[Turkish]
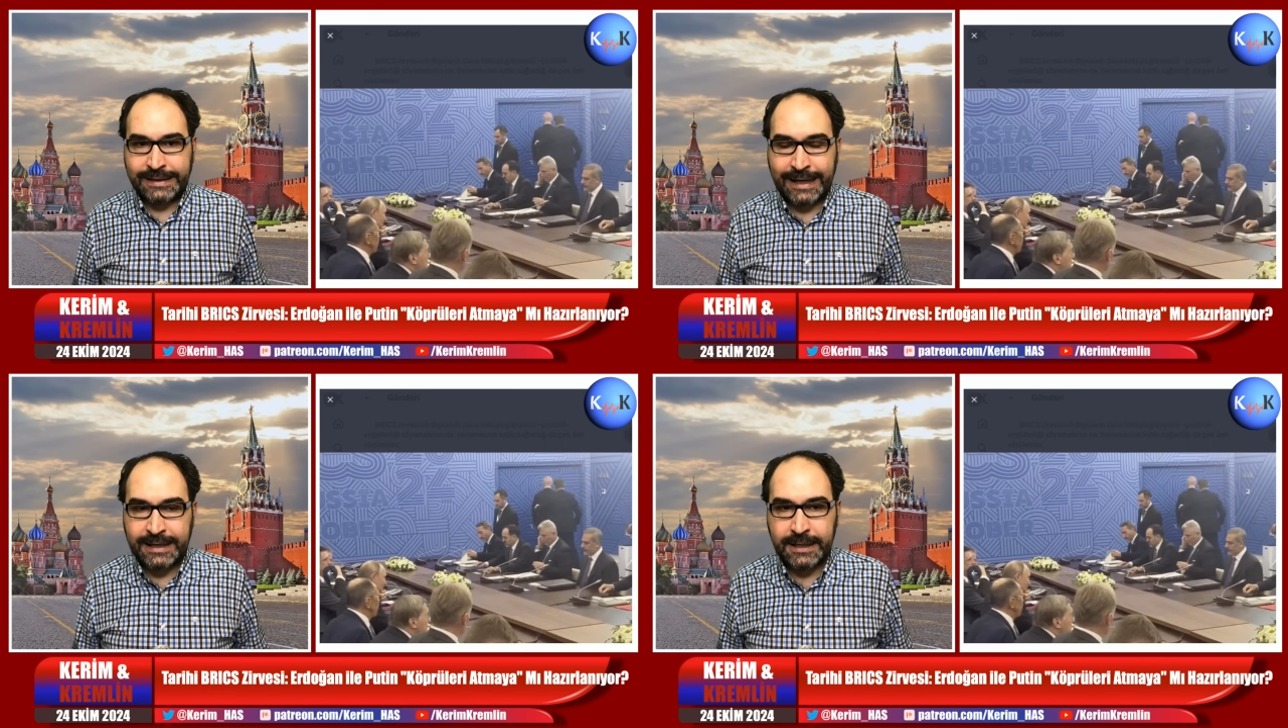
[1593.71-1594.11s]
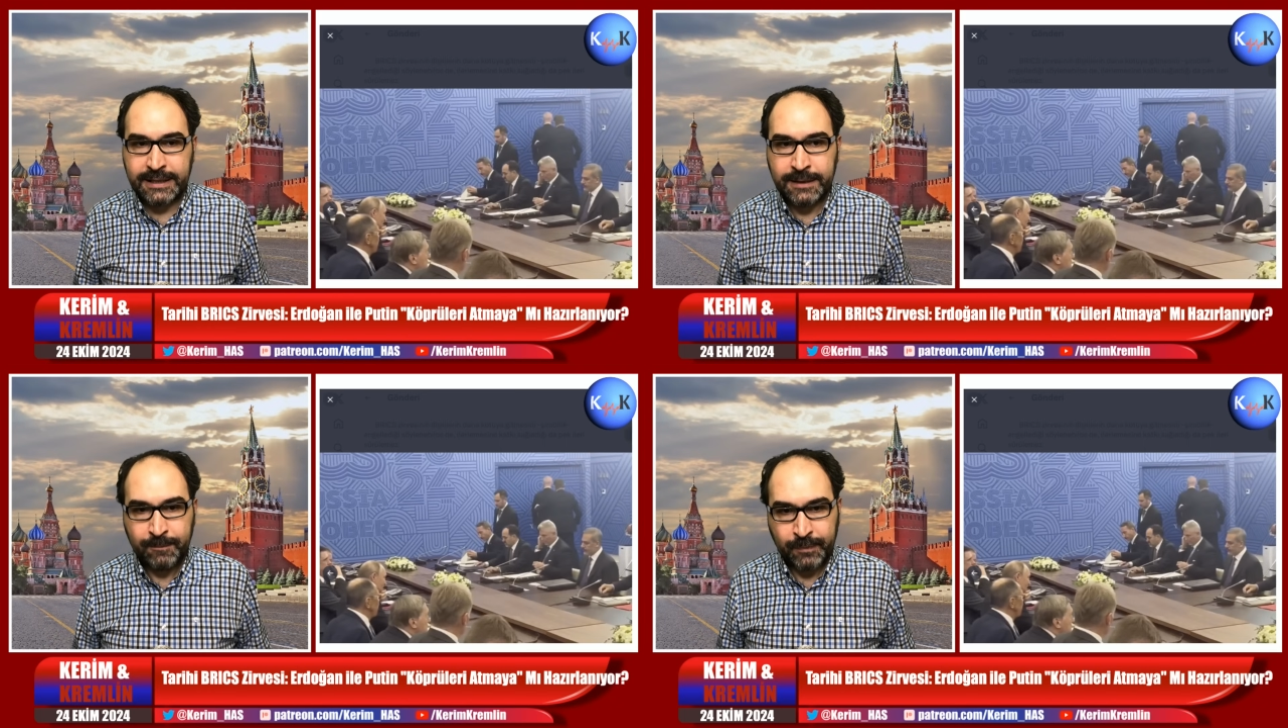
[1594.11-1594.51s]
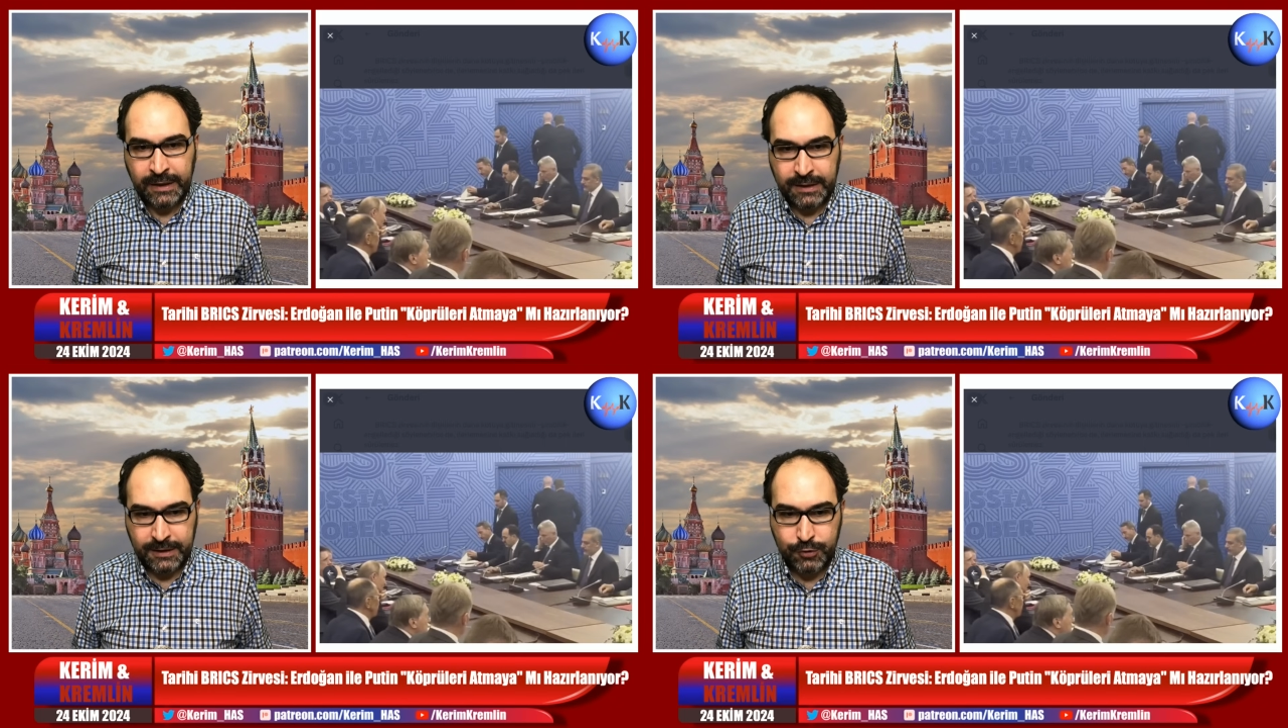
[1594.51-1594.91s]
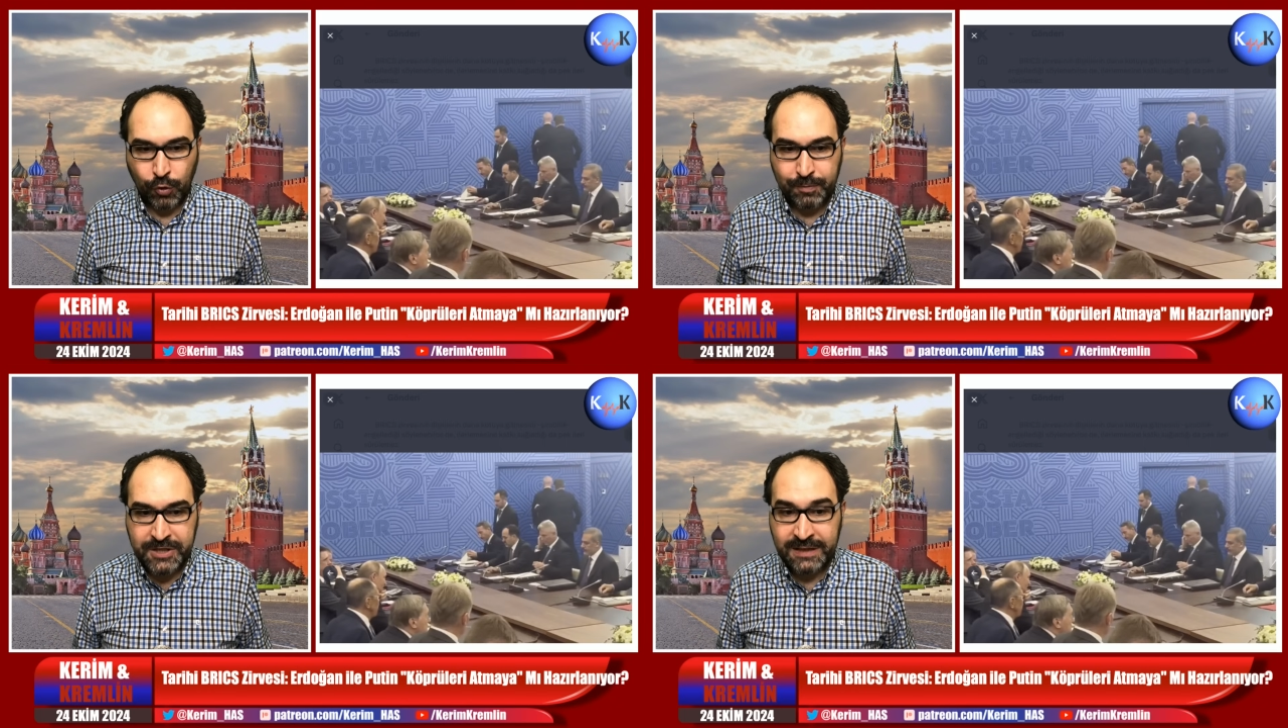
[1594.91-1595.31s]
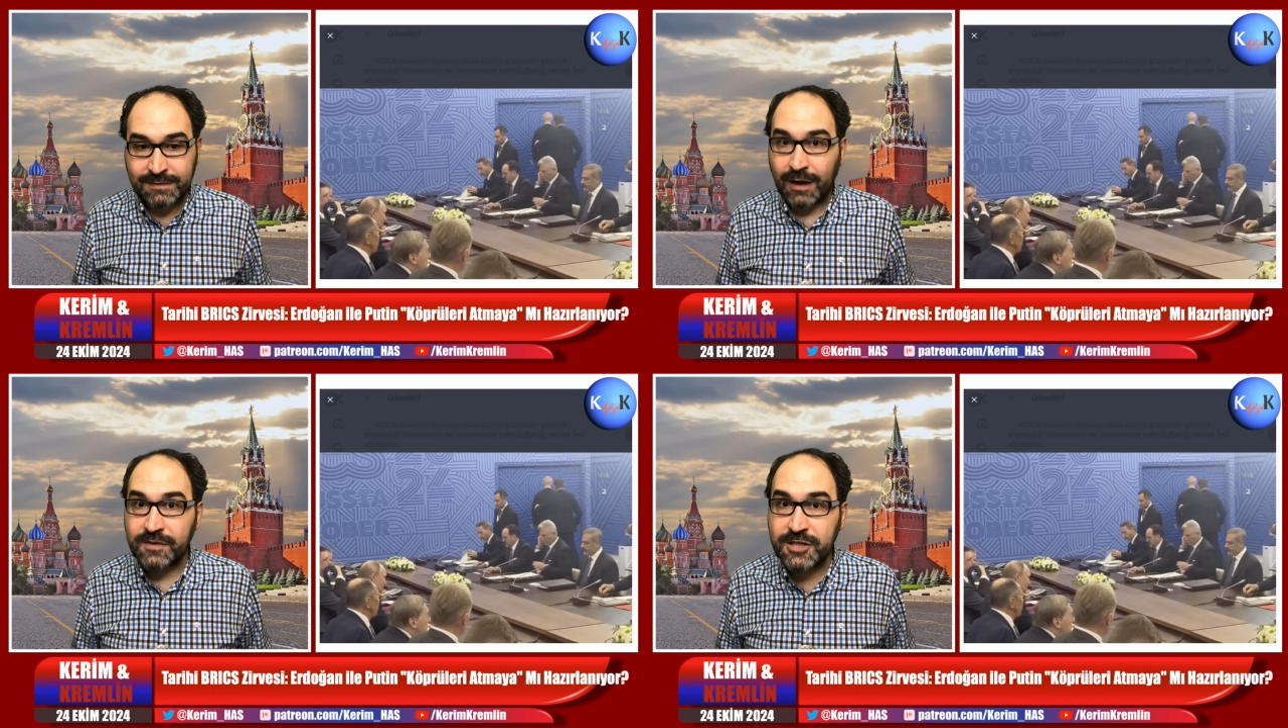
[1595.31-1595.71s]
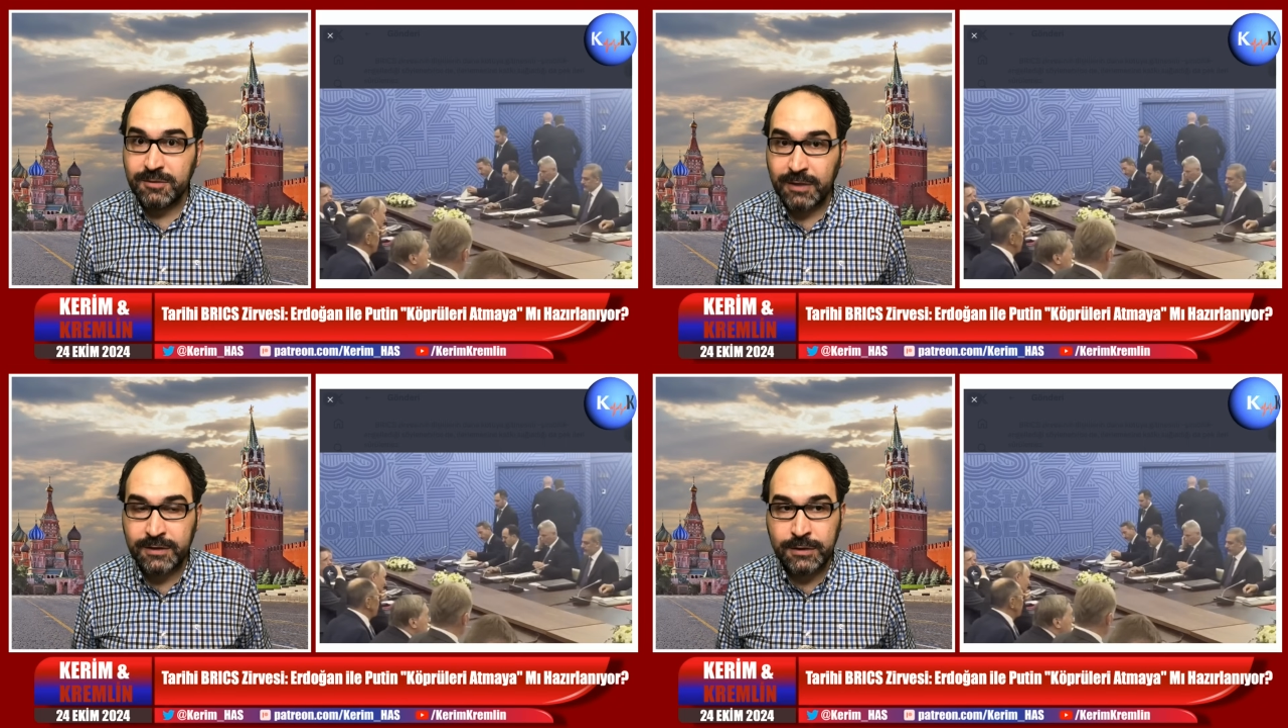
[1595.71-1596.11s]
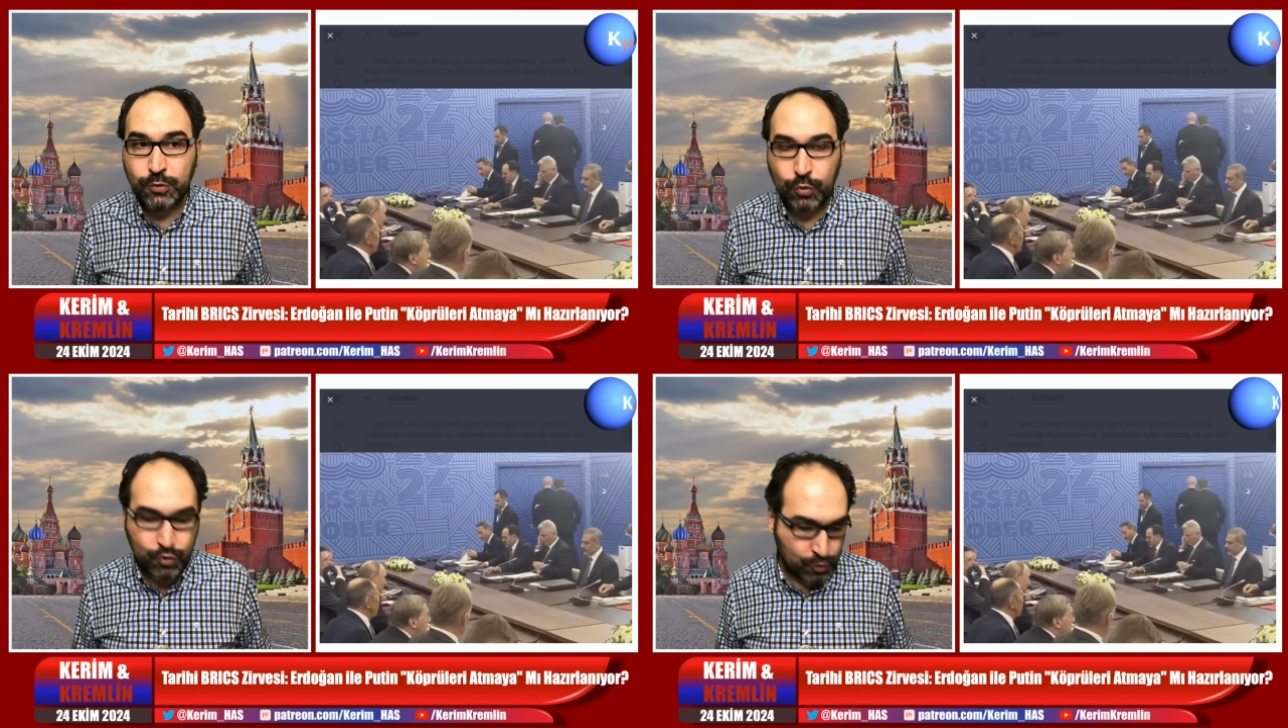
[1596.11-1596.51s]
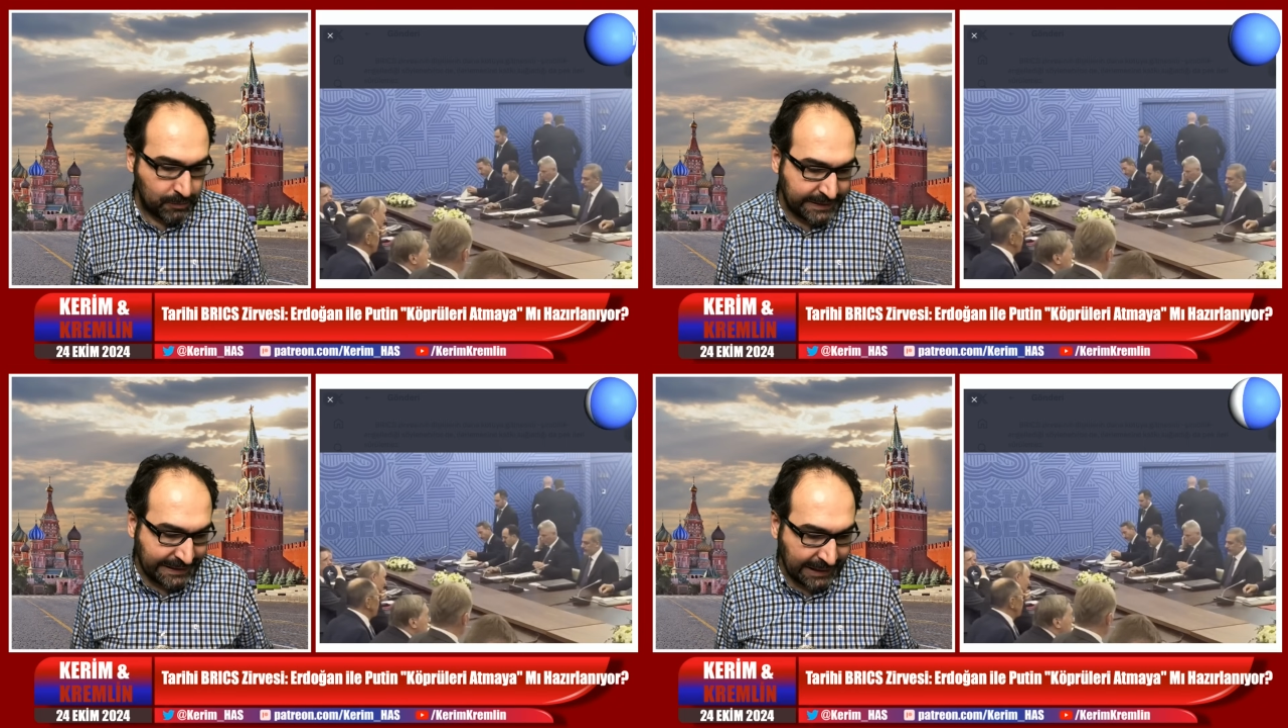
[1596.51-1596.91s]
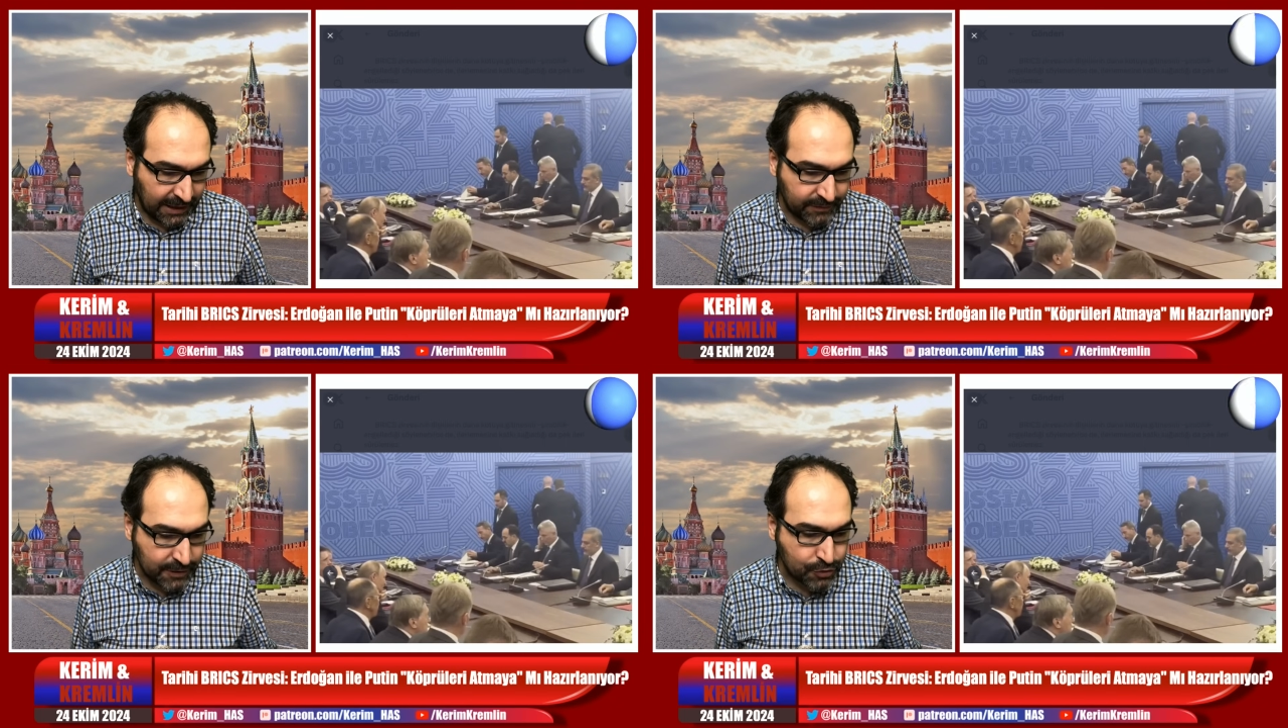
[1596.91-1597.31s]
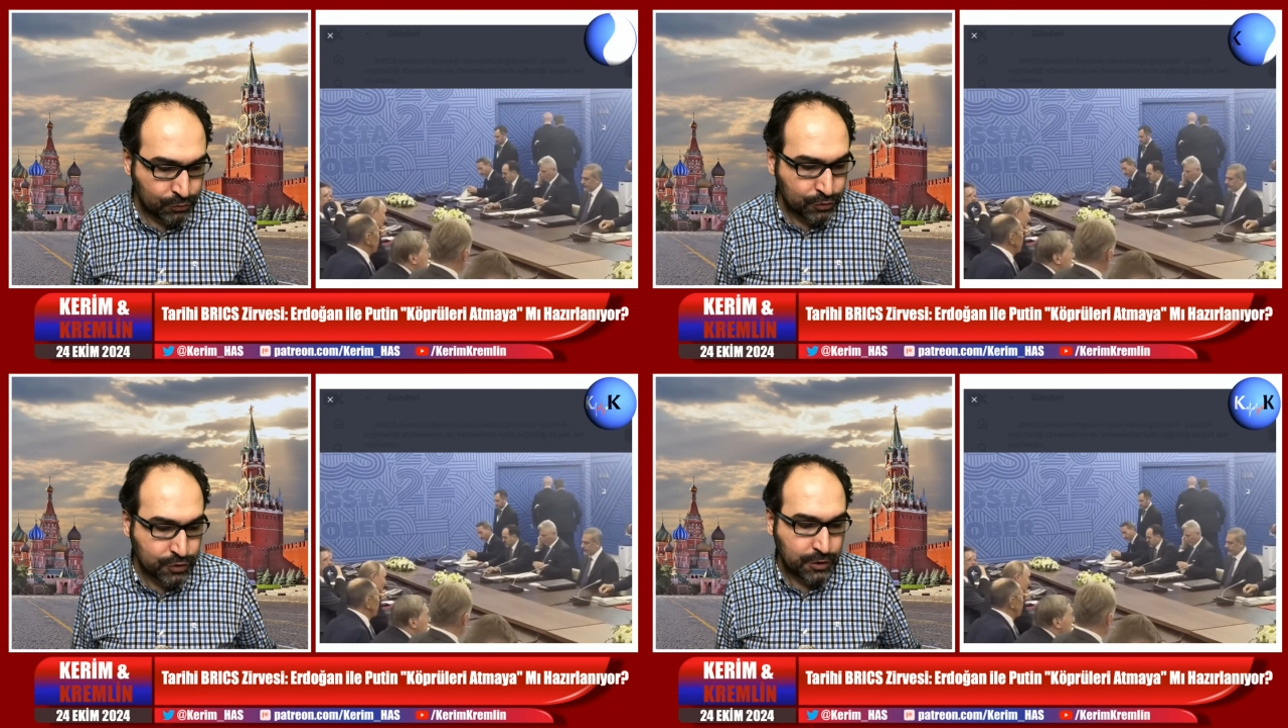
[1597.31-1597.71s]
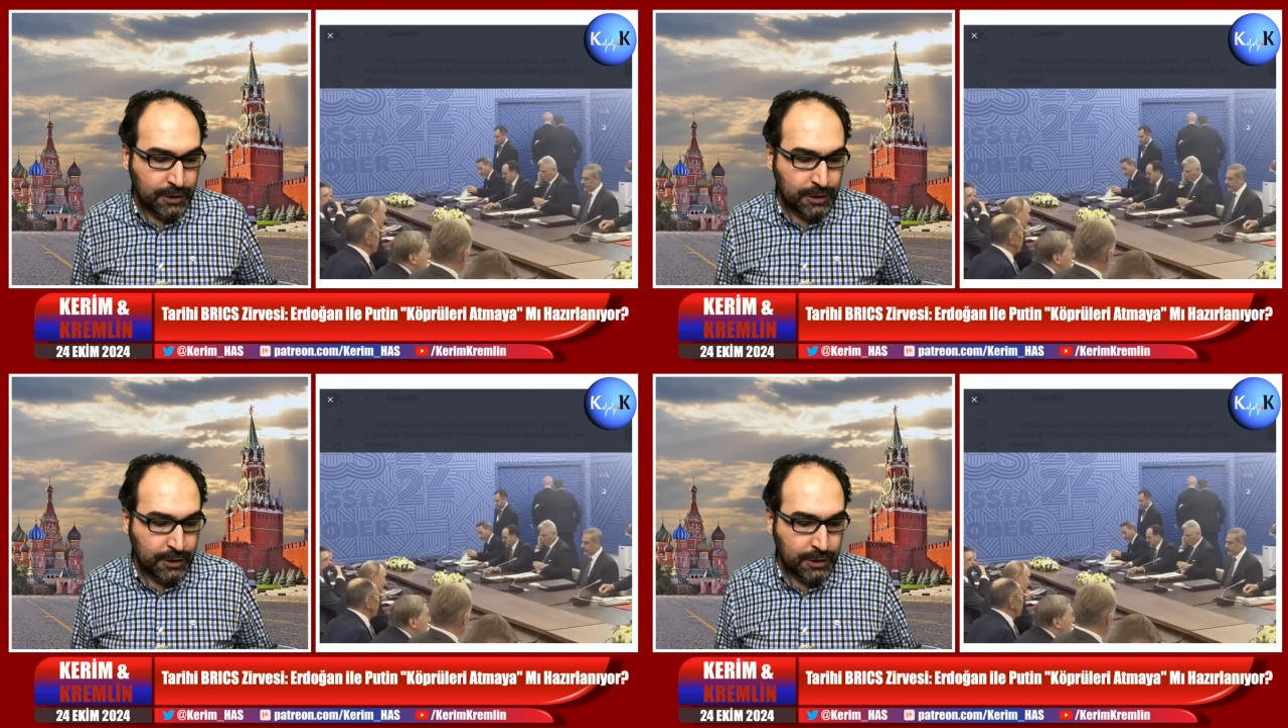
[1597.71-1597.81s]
Yani yani e, çok bir şeyin tartışılmadığı, görüşülmediği anlaşılıyor.